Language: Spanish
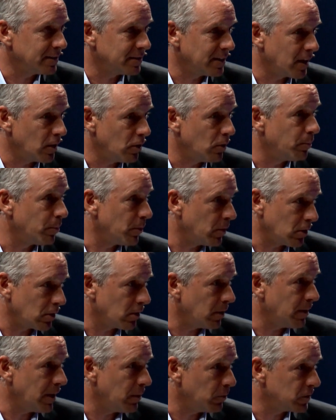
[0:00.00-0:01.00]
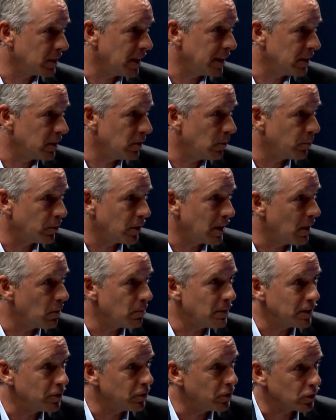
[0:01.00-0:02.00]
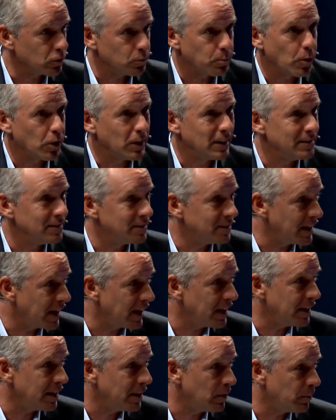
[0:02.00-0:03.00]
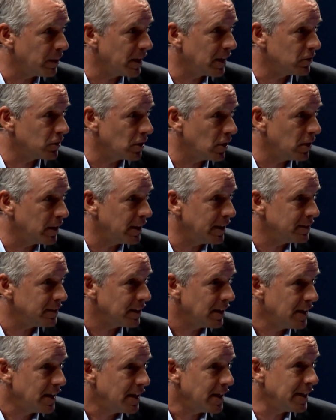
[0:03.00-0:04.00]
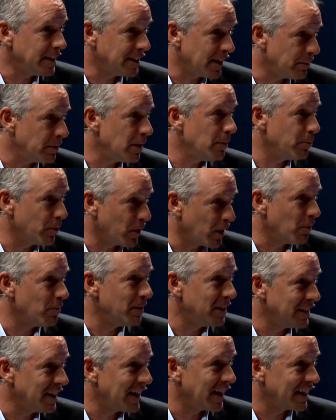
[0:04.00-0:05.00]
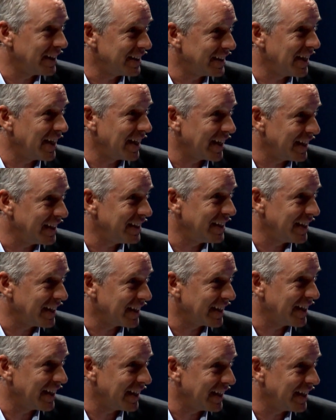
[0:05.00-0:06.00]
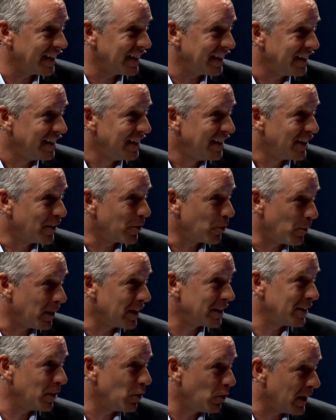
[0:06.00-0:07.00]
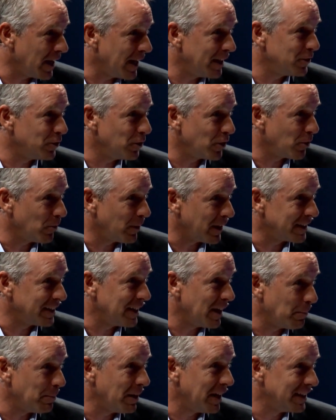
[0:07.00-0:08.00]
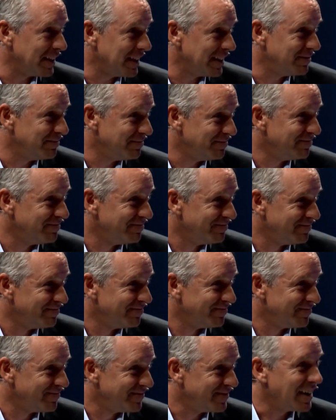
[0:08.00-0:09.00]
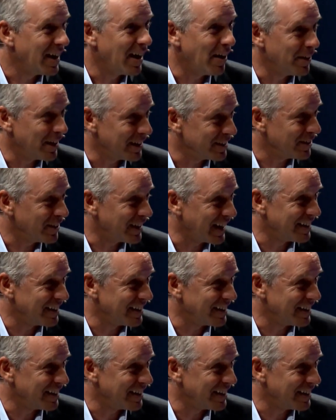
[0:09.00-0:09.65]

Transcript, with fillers: que hacerlo por lo que hablábamos antes, ¿no? por el aumento exponencial de operaciones y también porque aumenta la cantidad de gente que quiere robarte los datos y robarte la plata. Bárbaro. Muchas gracias.